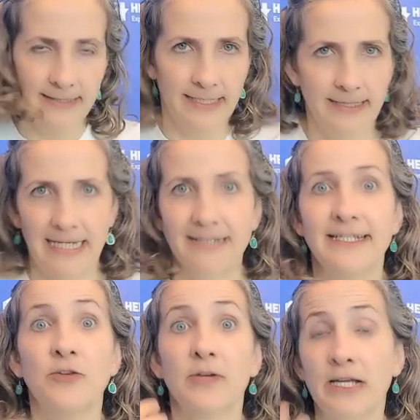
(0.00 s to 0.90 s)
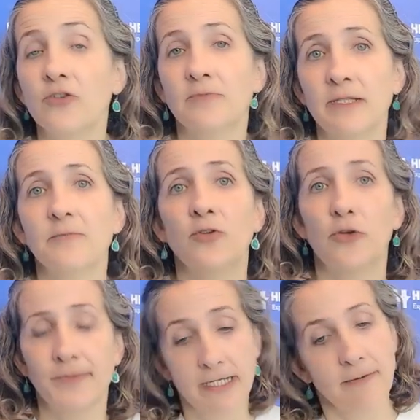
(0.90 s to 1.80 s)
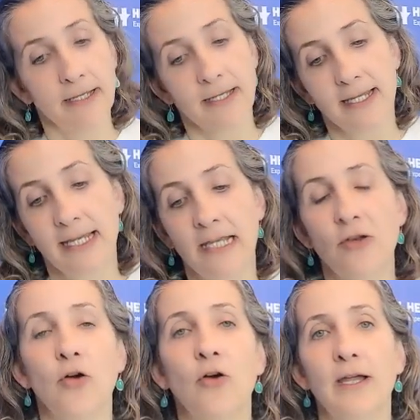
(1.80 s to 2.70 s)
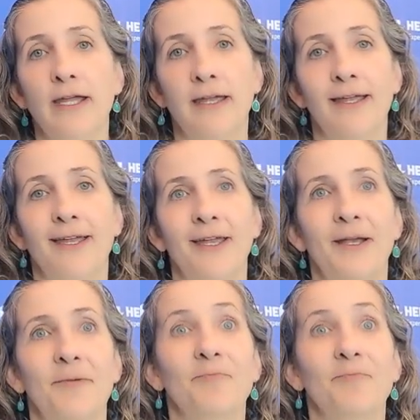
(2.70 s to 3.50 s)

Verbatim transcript: etcétera, sino que ellos mismos lo observan y lo eh,